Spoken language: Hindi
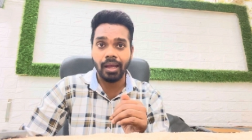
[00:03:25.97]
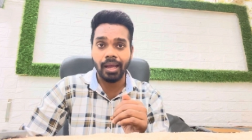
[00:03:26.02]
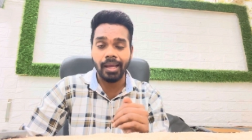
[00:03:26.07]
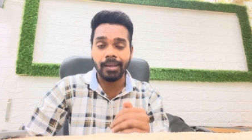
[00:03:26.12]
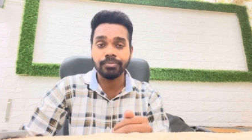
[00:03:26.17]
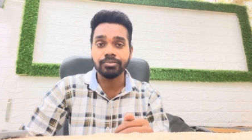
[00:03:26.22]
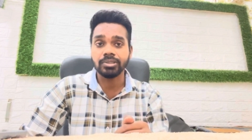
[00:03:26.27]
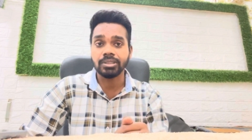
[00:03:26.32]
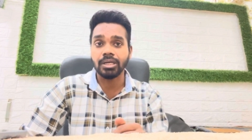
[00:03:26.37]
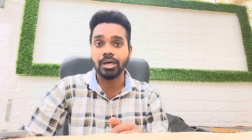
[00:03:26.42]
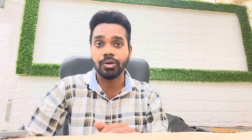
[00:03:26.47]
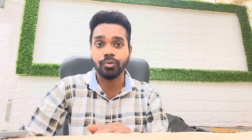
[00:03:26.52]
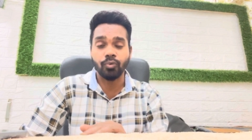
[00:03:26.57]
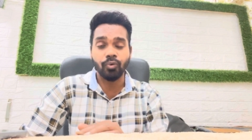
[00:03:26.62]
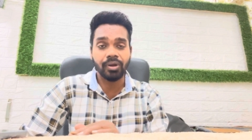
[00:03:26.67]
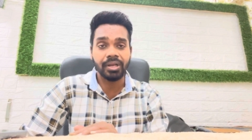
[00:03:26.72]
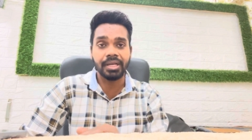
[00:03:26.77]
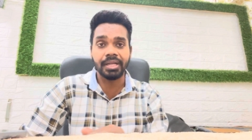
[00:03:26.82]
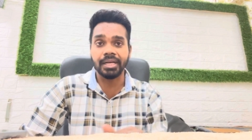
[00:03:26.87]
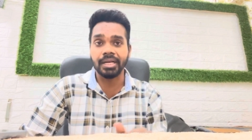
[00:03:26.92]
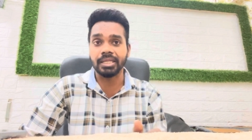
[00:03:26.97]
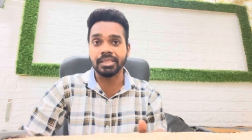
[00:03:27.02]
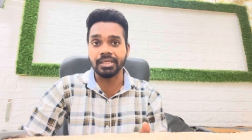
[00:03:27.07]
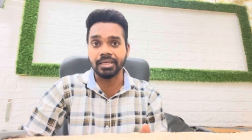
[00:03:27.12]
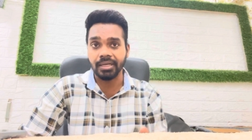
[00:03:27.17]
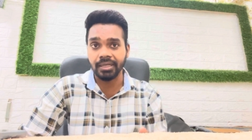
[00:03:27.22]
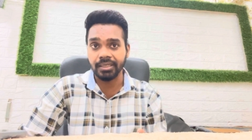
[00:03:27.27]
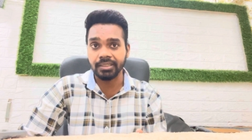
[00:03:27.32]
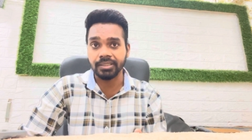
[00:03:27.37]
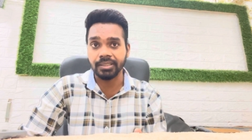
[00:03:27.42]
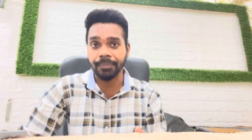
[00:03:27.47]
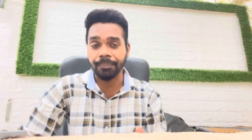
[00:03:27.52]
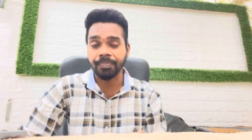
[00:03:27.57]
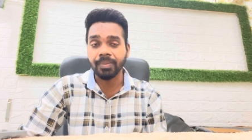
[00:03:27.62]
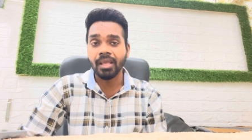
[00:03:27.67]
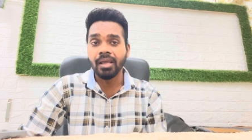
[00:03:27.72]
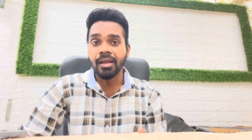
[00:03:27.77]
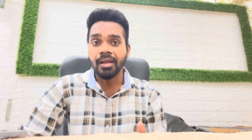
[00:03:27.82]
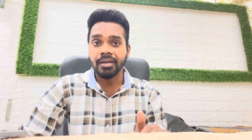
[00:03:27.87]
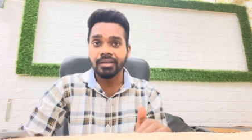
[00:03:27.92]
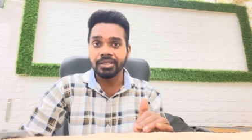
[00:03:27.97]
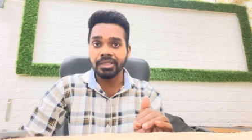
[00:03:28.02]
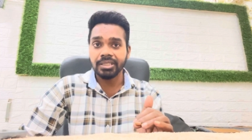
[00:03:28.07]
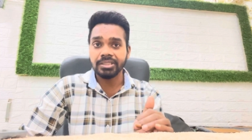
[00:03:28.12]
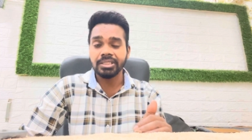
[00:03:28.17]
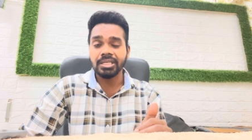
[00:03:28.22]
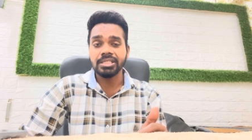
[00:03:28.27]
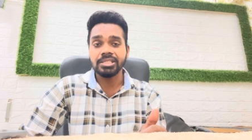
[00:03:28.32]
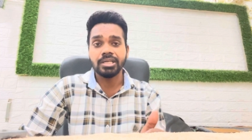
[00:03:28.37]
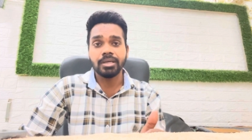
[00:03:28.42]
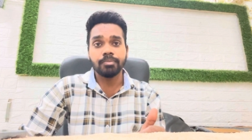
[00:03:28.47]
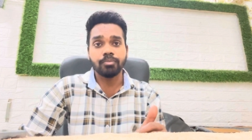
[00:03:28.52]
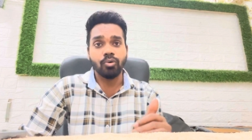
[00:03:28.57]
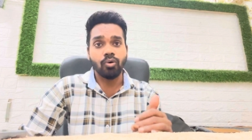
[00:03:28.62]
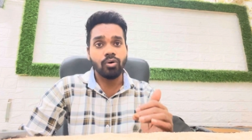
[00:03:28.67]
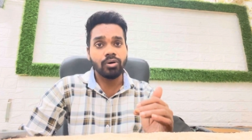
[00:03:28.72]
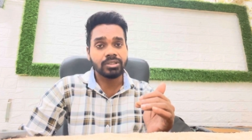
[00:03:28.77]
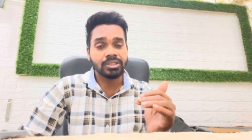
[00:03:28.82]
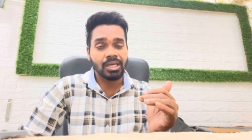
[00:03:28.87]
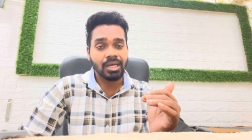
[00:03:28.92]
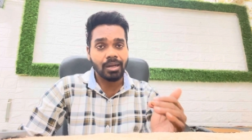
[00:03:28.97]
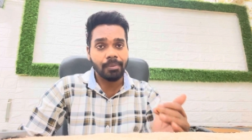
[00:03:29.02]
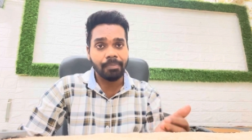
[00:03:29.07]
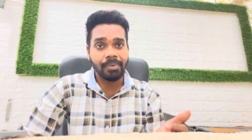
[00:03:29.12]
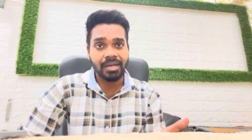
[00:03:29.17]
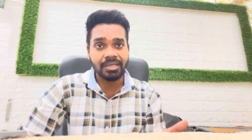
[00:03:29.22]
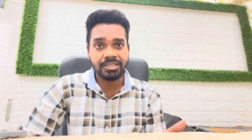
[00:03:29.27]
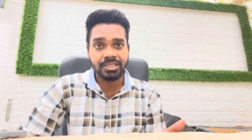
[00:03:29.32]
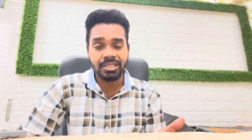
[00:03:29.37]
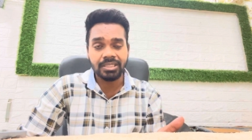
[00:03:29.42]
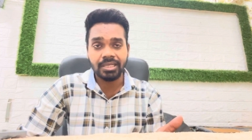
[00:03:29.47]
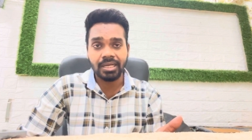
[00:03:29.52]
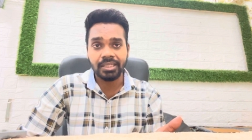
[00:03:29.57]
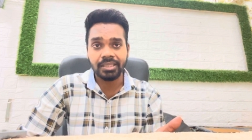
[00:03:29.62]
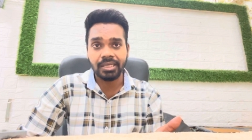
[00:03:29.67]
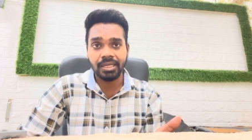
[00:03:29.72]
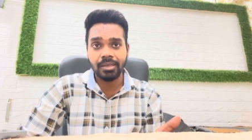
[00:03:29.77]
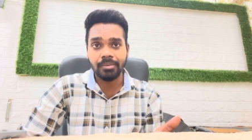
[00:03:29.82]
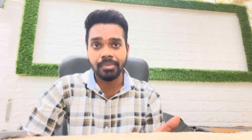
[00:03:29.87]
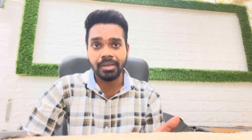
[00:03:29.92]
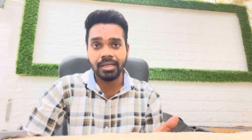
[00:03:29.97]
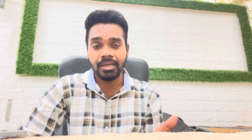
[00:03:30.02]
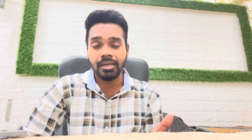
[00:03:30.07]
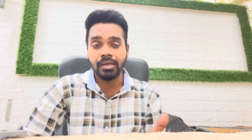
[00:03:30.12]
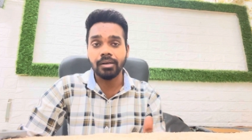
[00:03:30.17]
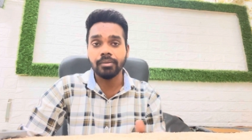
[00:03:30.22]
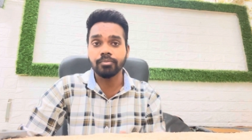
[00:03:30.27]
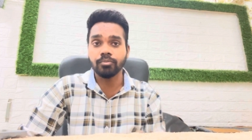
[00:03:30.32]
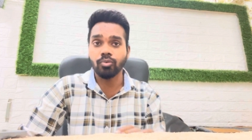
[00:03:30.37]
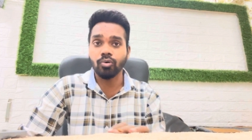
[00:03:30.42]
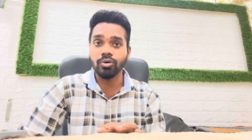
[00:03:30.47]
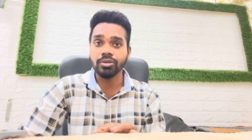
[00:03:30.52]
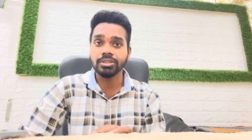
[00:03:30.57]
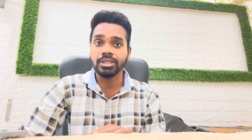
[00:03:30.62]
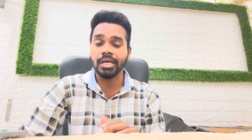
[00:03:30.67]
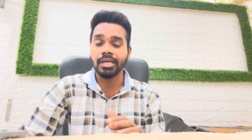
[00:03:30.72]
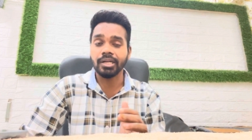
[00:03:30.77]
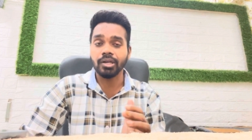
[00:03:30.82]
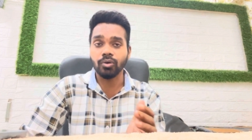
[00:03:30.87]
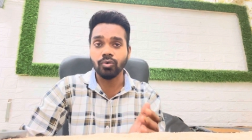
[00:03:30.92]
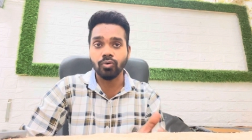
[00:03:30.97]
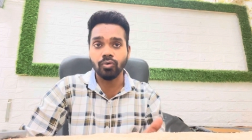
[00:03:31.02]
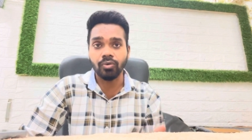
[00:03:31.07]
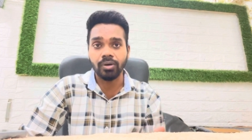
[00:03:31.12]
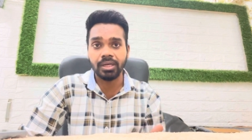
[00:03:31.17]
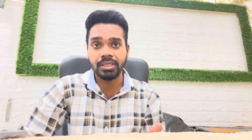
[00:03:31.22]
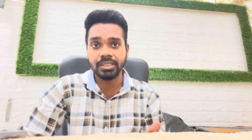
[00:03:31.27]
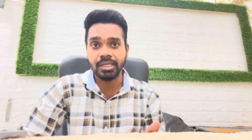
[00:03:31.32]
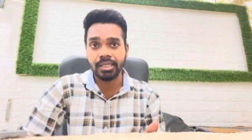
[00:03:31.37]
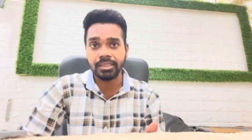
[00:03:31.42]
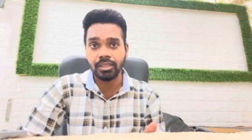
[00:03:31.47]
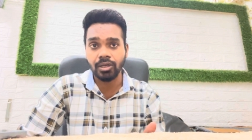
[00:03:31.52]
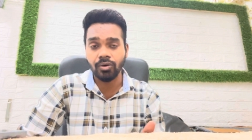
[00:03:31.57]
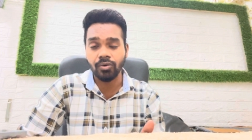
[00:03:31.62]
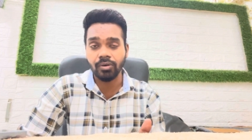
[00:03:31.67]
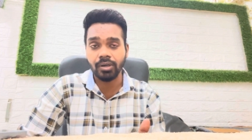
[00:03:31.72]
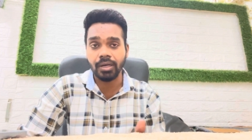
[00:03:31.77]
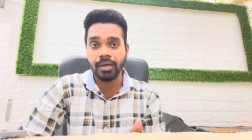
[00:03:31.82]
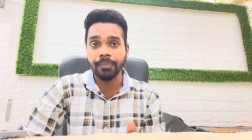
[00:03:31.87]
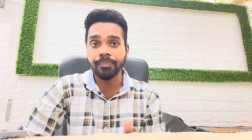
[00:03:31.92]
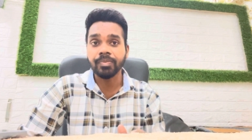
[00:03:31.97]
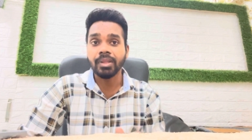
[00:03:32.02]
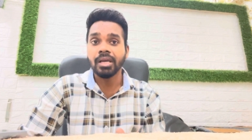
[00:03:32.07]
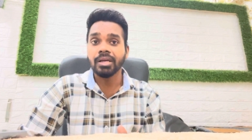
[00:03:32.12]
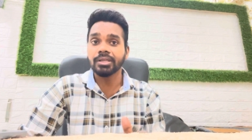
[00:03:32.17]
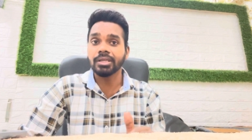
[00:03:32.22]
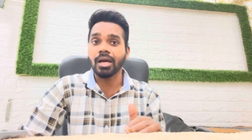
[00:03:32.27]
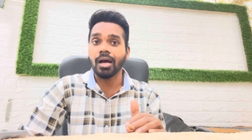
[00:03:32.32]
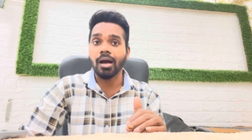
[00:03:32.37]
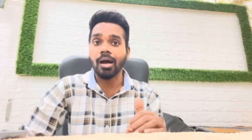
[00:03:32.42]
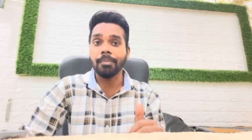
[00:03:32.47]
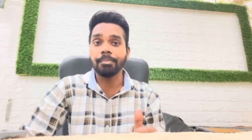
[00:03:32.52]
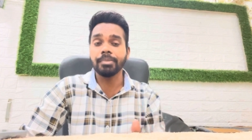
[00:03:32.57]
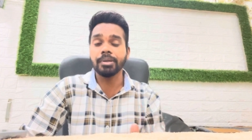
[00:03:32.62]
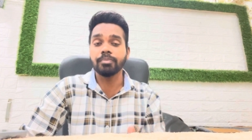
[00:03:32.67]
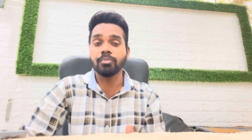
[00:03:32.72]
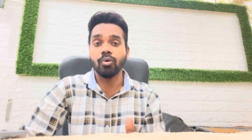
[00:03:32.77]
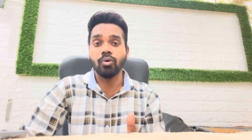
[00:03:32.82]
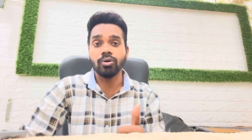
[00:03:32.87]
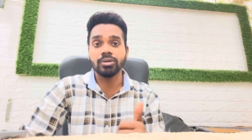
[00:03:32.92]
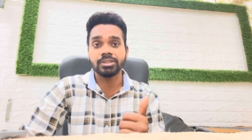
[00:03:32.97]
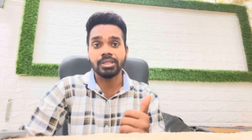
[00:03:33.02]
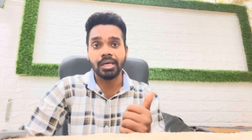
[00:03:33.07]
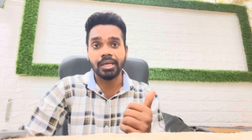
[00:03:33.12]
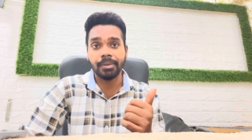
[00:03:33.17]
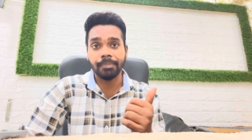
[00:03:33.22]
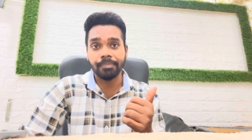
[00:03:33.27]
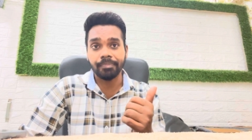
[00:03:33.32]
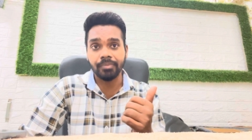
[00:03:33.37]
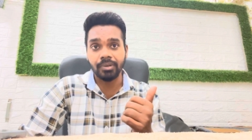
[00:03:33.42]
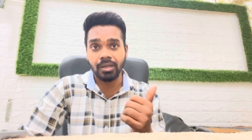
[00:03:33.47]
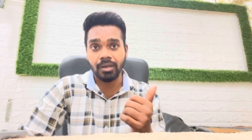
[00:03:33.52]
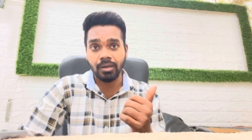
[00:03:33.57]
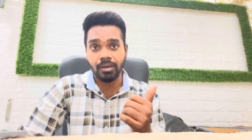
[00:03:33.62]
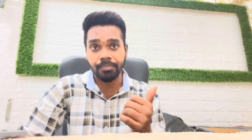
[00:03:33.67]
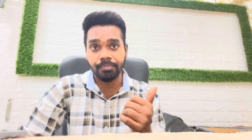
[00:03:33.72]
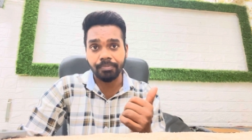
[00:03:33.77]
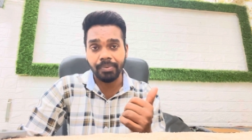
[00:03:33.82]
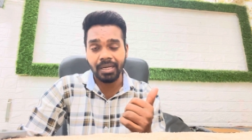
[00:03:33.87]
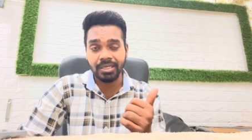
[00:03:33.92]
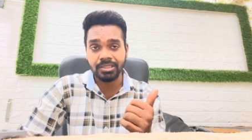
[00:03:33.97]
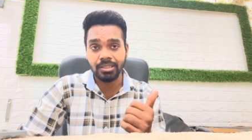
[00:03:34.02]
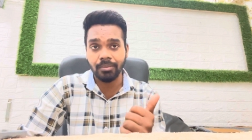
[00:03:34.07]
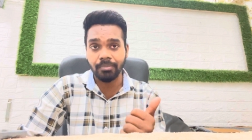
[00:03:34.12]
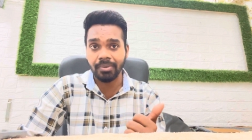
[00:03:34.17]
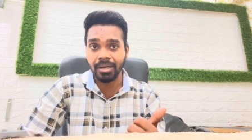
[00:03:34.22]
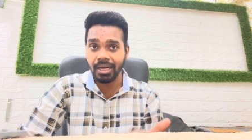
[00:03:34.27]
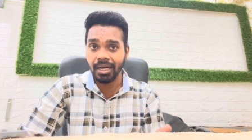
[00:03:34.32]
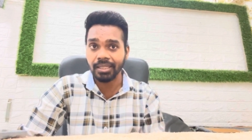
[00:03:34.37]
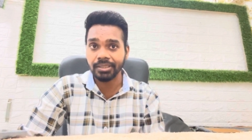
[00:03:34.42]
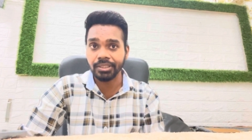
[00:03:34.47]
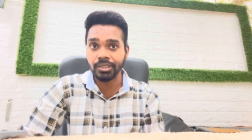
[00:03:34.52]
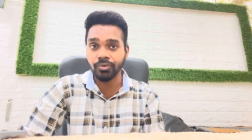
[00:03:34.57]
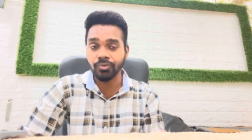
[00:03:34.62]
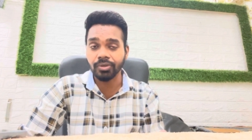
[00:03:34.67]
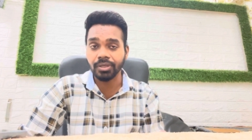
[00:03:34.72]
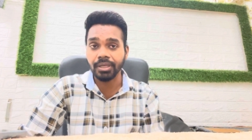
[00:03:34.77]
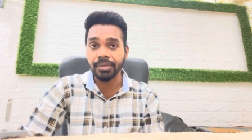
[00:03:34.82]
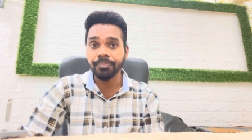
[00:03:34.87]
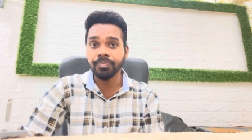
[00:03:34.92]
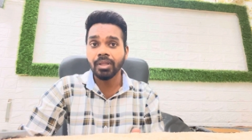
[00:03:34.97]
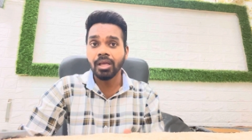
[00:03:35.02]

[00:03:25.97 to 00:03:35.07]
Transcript: ऐप्स का कोई लेना देना नहीं है डी से बहुत सारा पार्सल जाता है हमारा बहुत सारे लोगों का जाता होगा या आप भी बहुत सारे पार्सल मंगाते होंगे